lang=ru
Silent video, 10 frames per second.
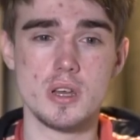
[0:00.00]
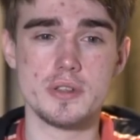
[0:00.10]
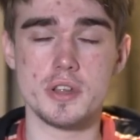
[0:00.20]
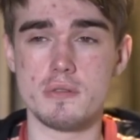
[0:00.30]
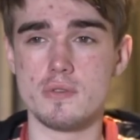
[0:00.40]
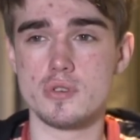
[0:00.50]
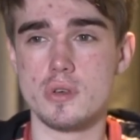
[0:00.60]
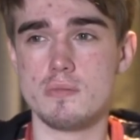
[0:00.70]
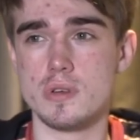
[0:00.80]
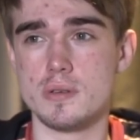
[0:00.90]
для того,
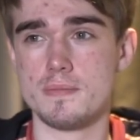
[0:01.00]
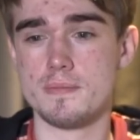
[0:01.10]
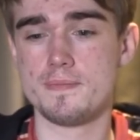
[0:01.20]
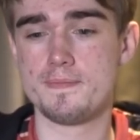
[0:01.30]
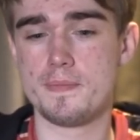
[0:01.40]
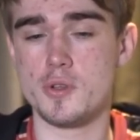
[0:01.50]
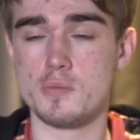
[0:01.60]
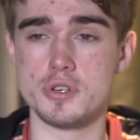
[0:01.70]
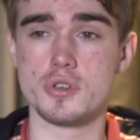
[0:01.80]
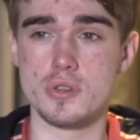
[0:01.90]
чтобы
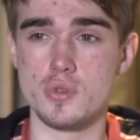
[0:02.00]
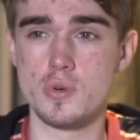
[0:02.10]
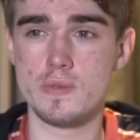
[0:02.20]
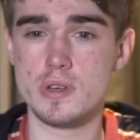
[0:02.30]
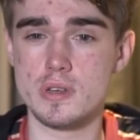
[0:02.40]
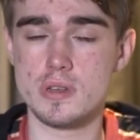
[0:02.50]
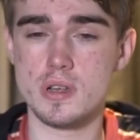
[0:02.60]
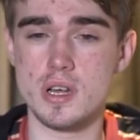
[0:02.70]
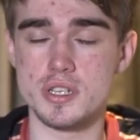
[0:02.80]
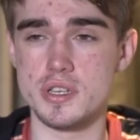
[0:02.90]
придумать что-то новое,
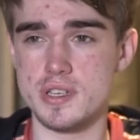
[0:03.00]
каждый